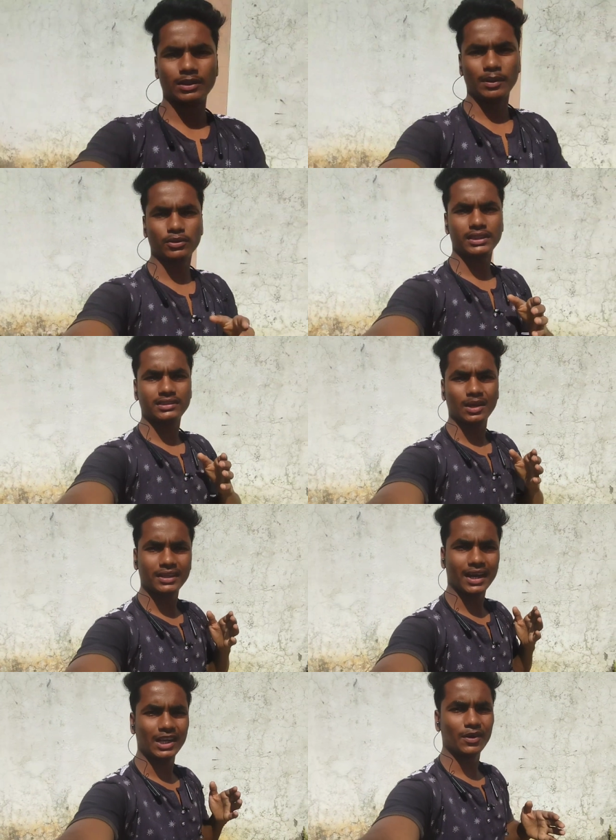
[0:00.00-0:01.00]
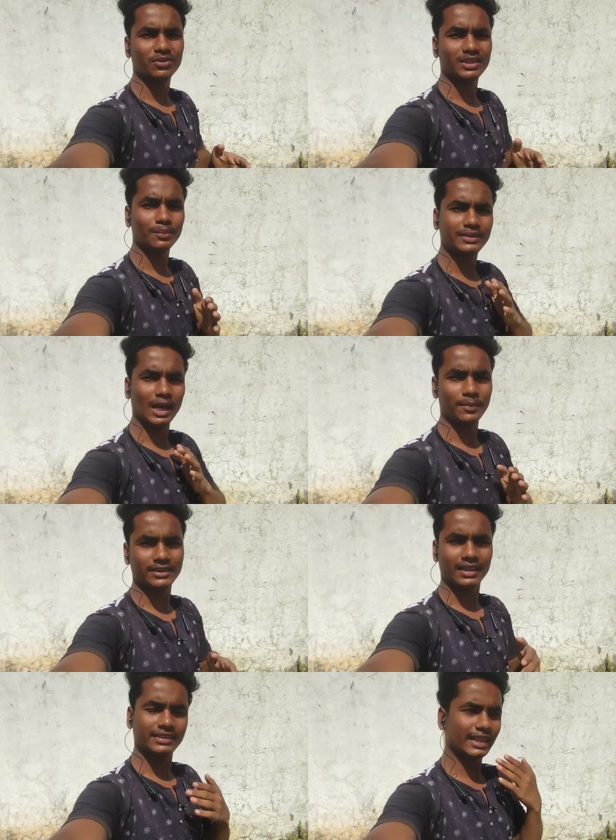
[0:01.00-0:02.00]
आज मैं आपको जितने भी दिखाने वाला हूँ सब सी
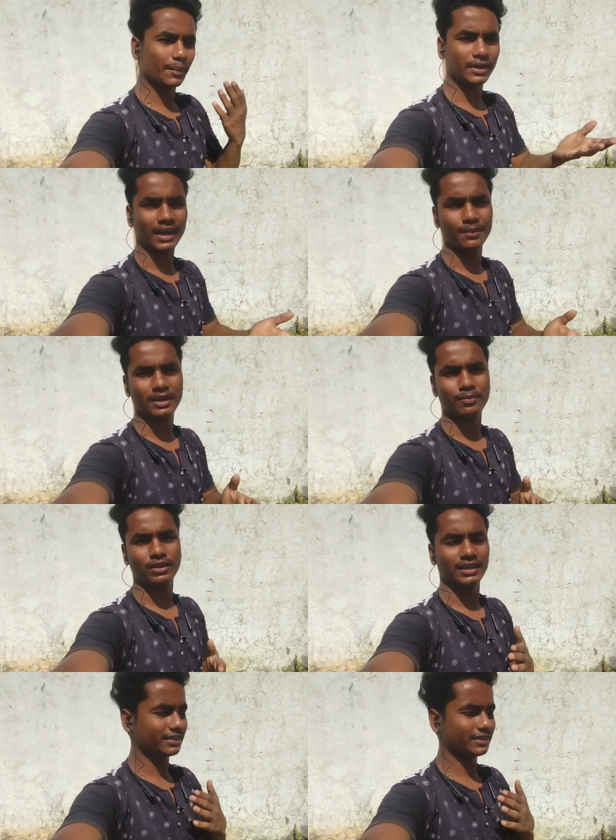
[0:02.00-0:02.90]
से पी का ही मतलब पूरा